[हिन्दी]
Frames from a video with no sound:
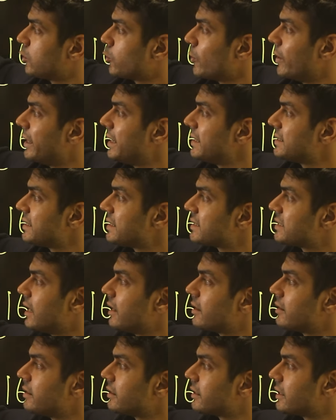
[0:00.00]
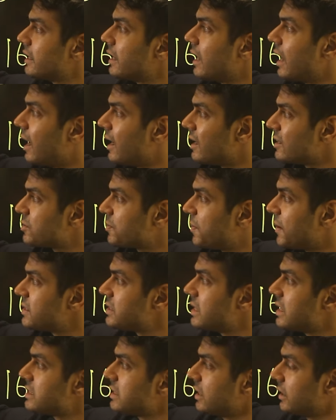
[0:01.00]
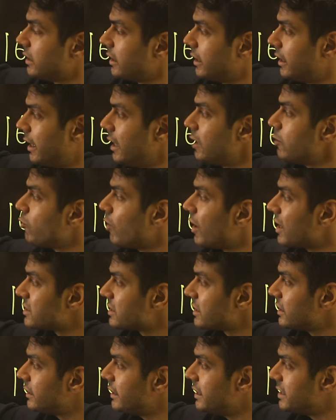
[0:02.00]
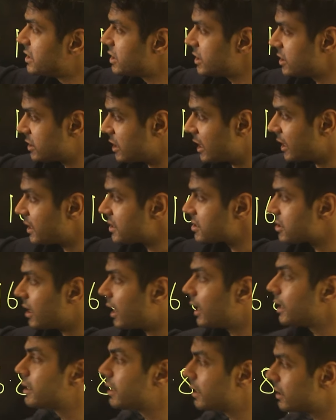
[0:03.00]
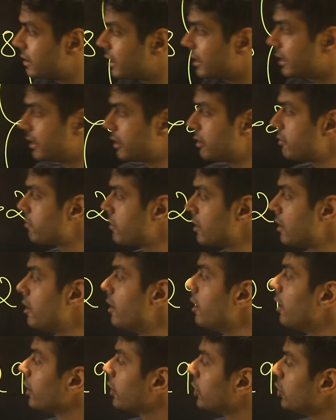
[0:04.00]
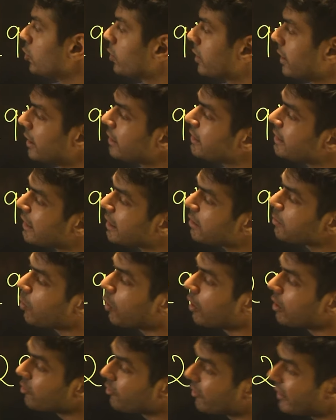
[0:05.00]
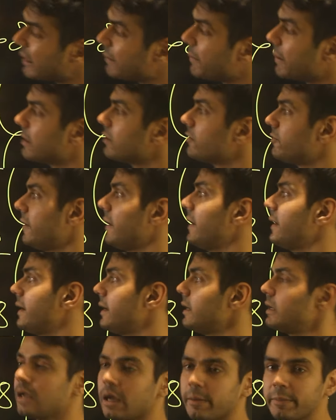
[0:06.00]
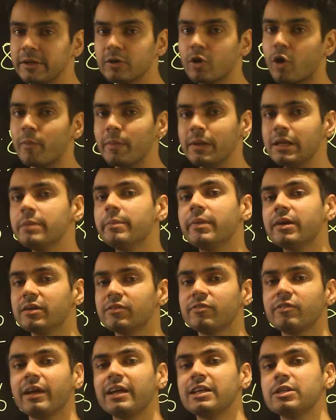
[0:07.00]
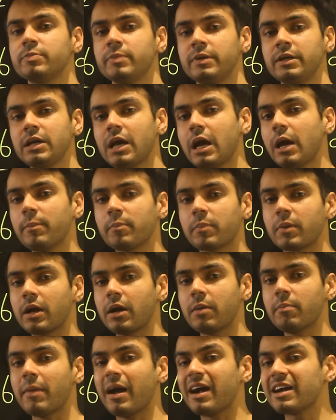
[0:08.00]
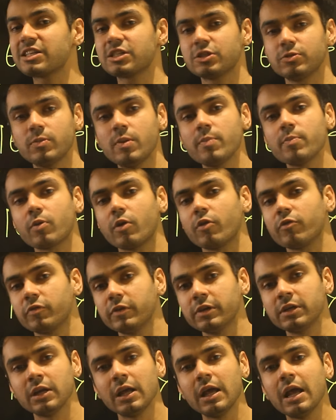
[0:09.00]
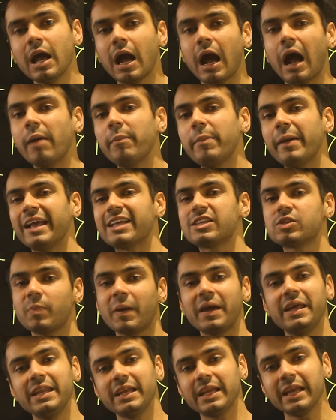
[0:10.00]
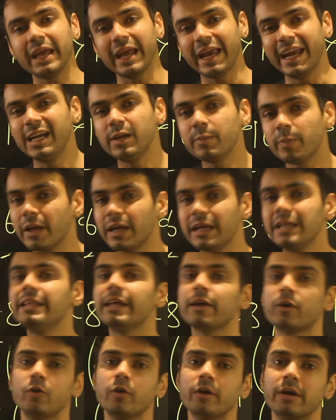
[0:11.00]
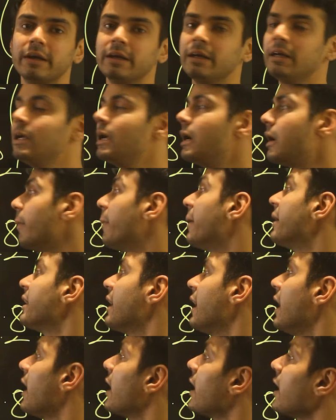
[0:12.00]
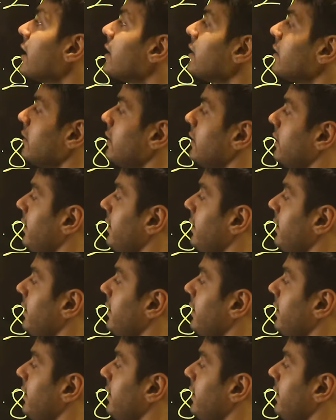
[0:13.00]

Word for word: 2600 के आसपास आ जाता है वहां से नीचे जाना स्टार्ट करता है क्योंकि ये एक मॉडिफाइड बटरफ्लाई है अभी नॉर्मली बटरफ्लाईज में आपका मैक्सिमम प्रॉफिट आप एक्सपायरी के एंड पे ही देखोगे बट अगर